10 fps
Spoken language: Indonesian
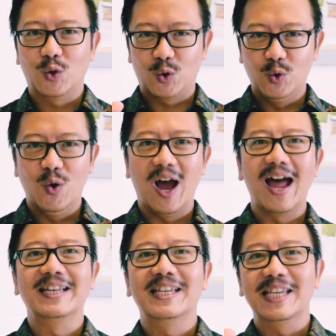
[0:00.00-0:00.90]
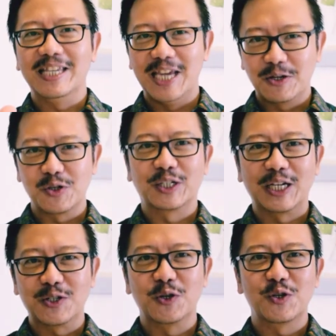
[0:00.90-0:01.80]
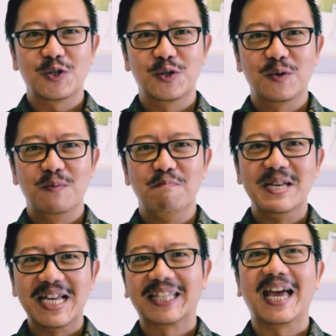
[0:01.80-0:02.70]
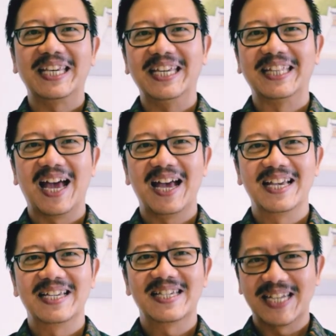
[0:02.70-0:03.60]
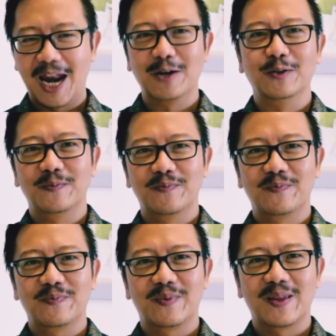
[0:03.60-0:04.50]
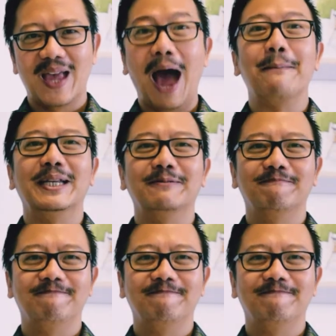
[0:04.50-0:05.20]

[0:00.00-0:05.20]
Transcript: Tuhan Yesus Kristus menyertai kita selalu. Amin.